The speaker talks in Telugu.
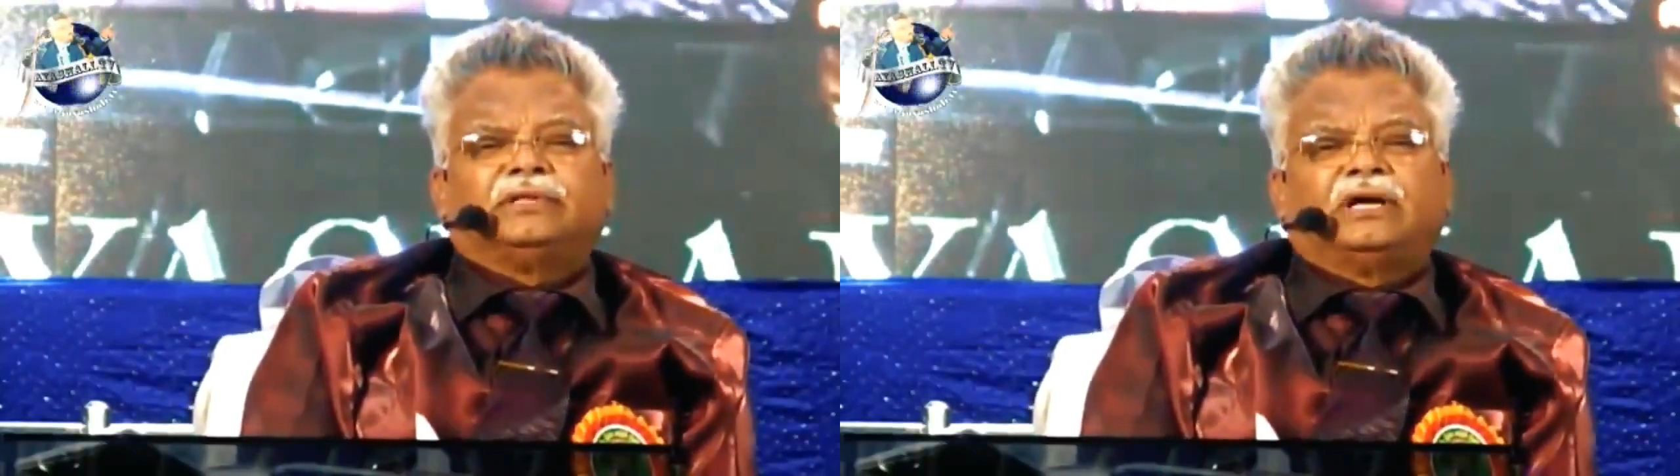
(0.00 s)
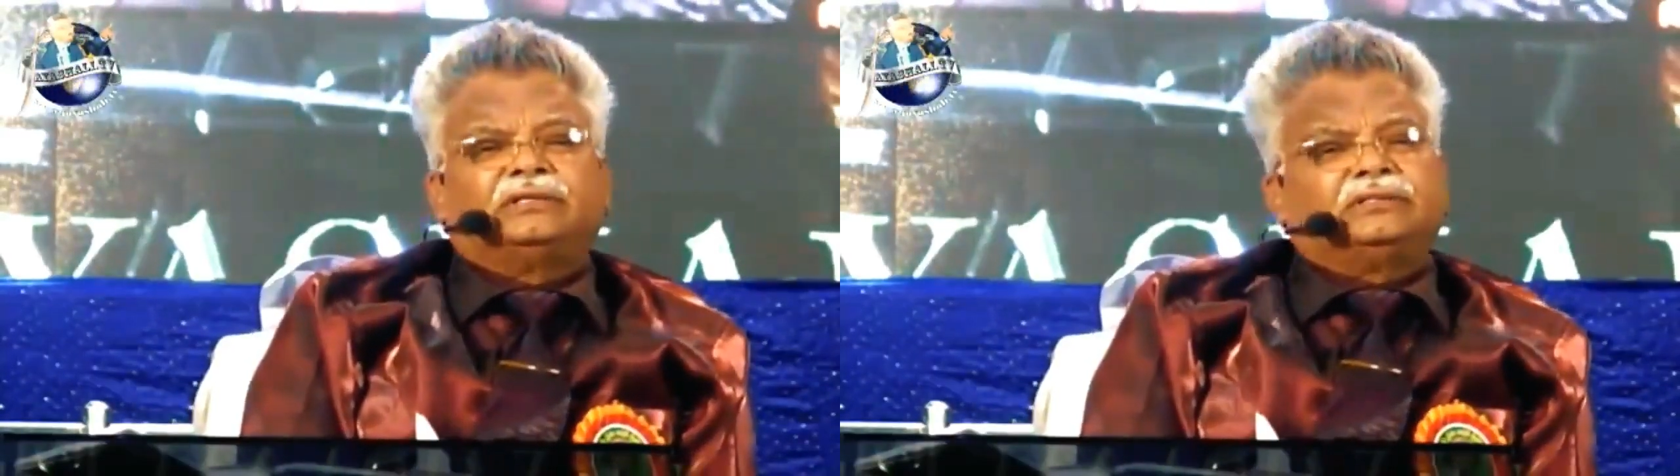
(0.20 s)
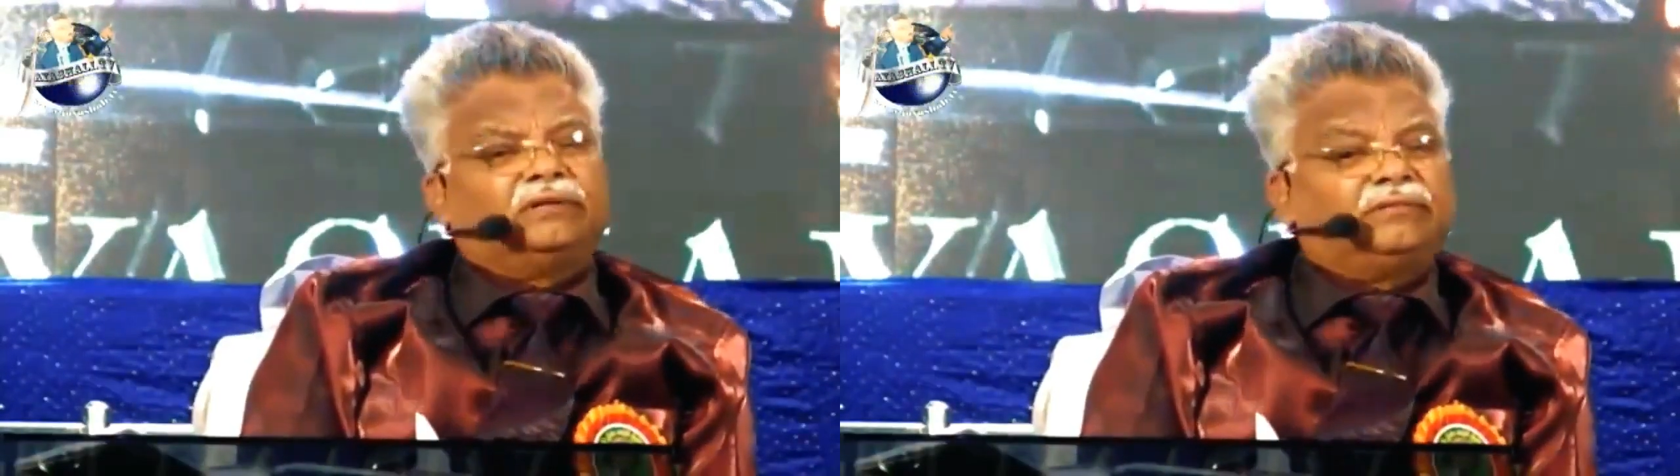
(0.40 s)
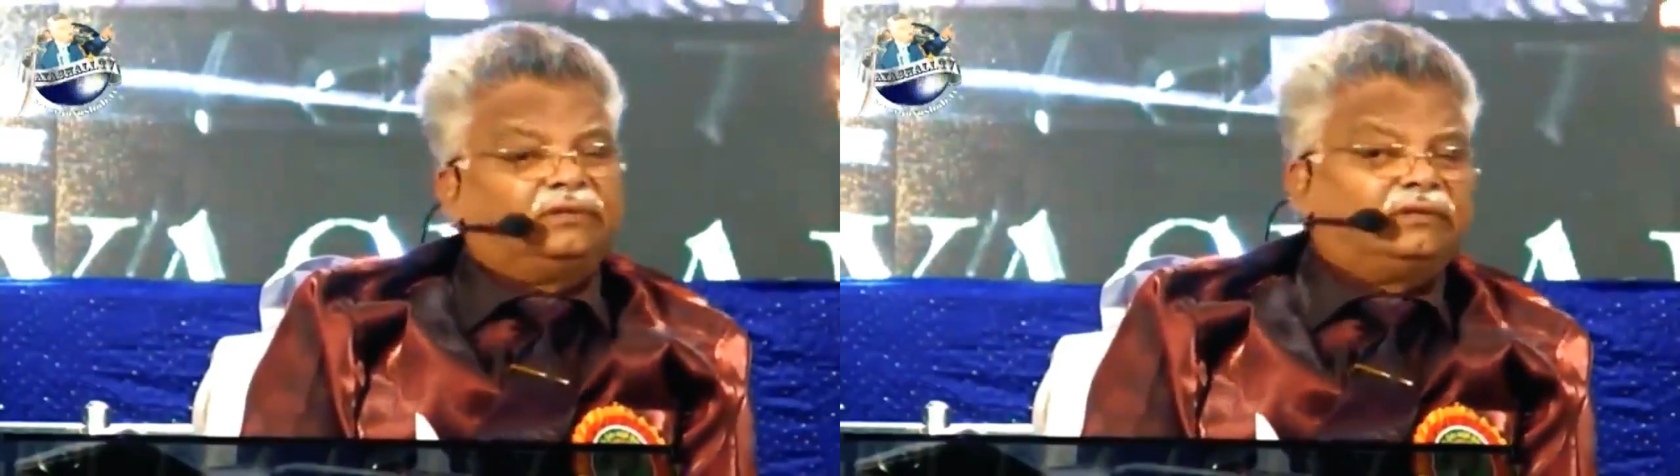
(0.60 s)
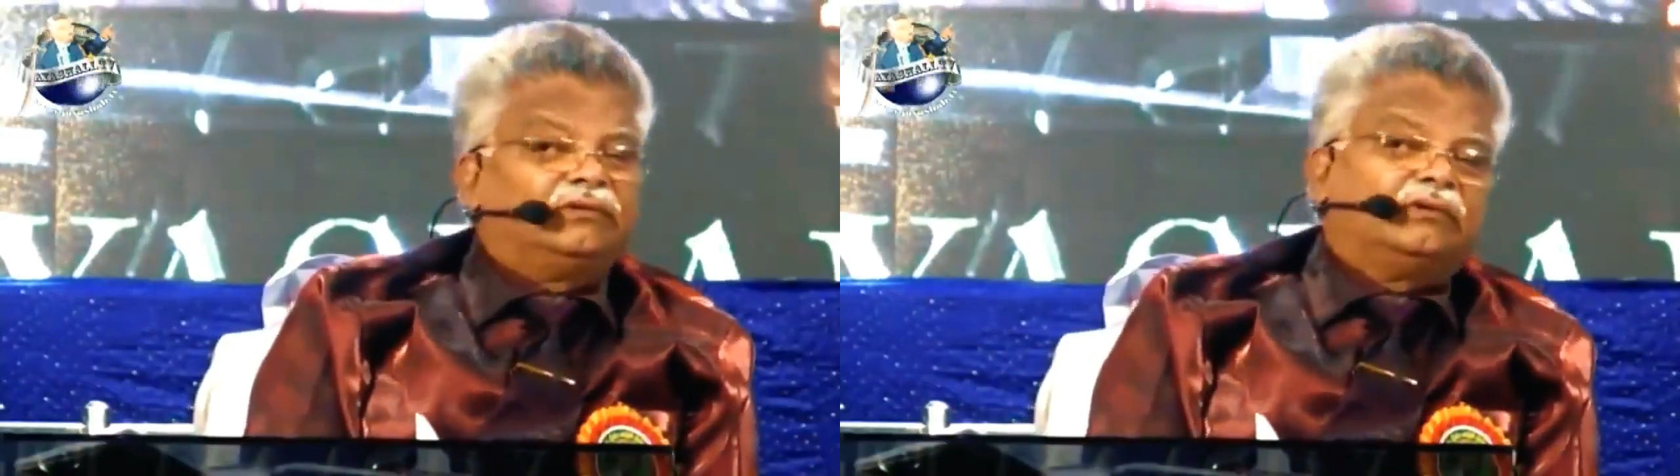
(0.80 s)

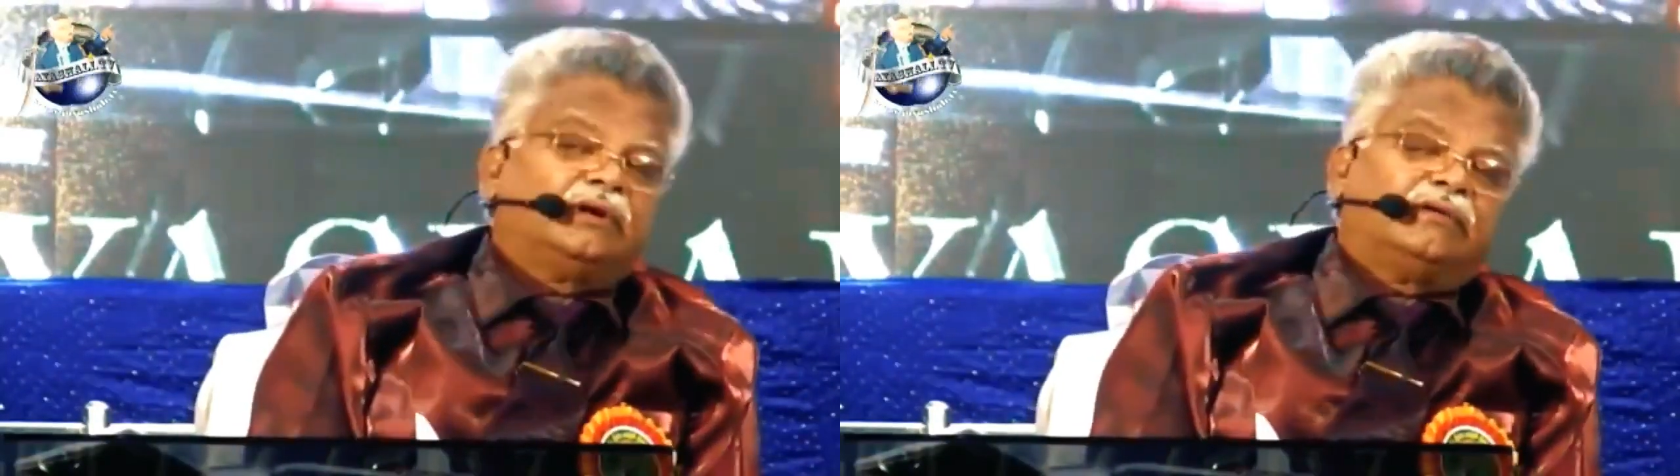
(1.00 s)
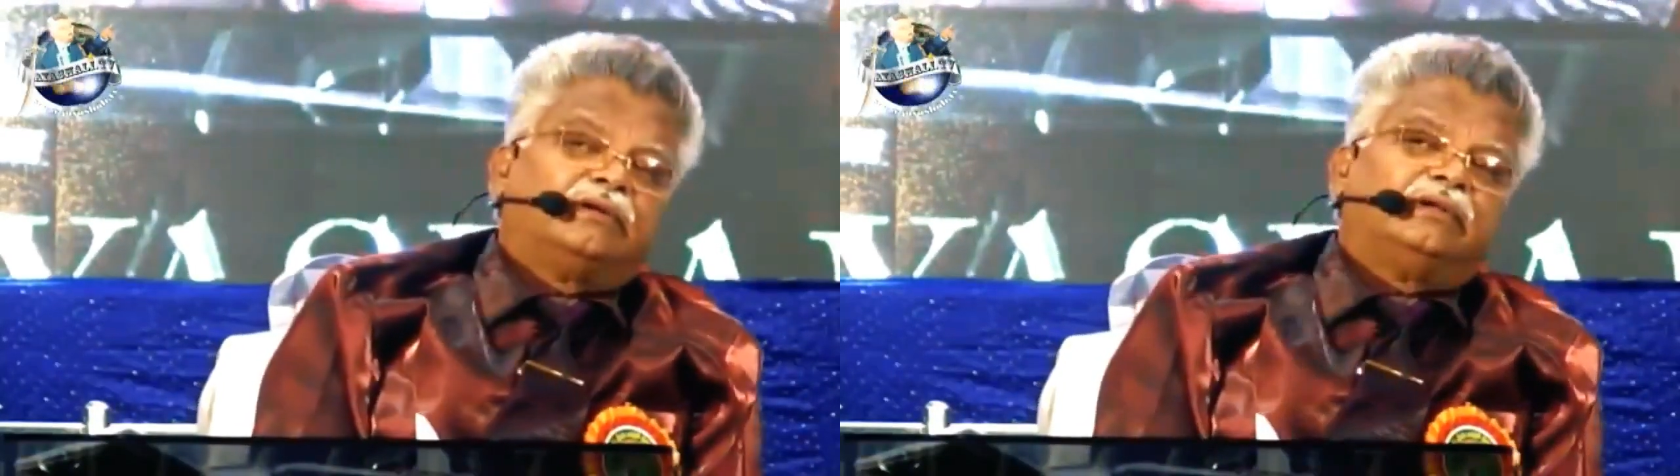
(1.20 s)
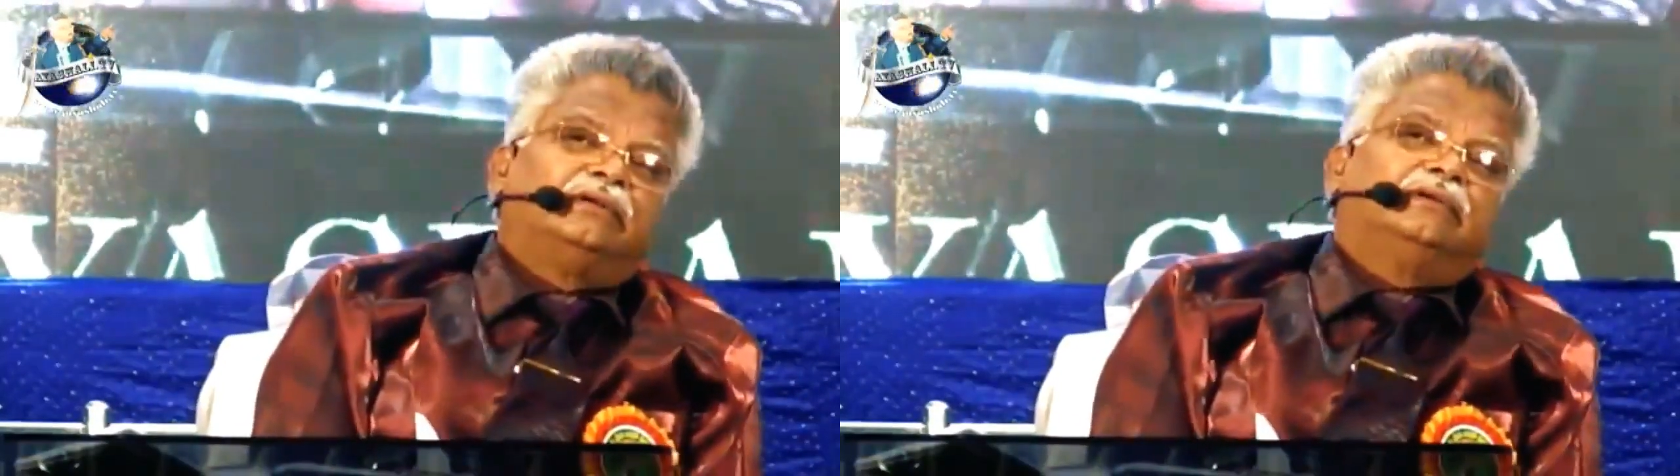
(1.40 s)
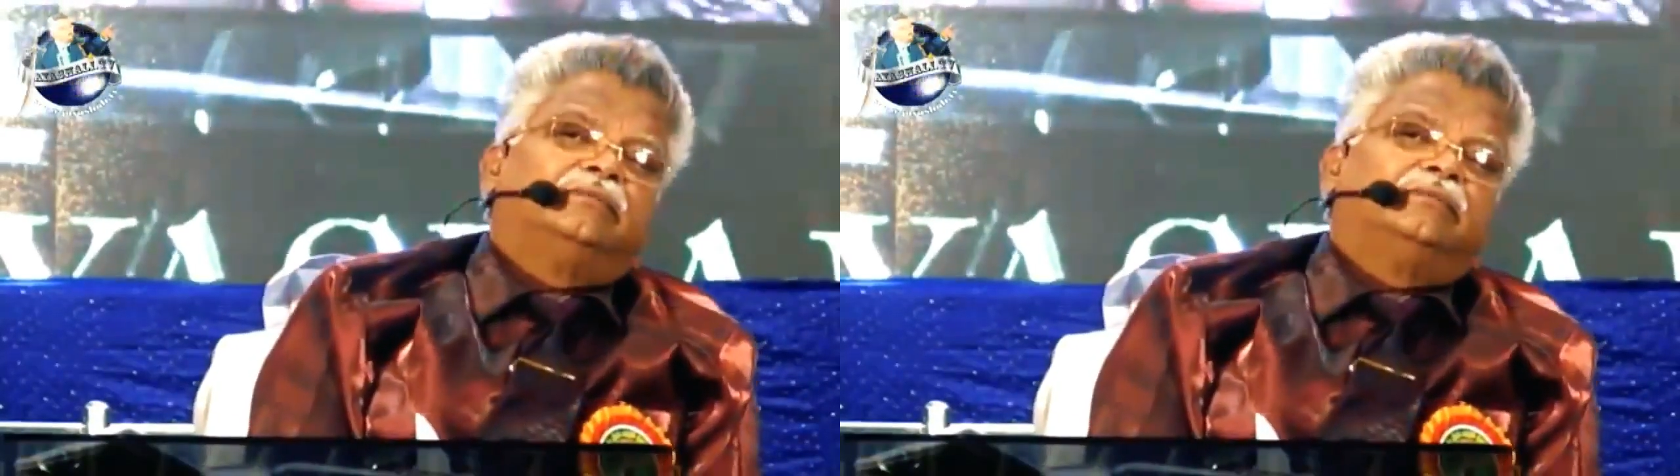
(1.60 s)
శాస్త్రవేత్తలకు కావాలి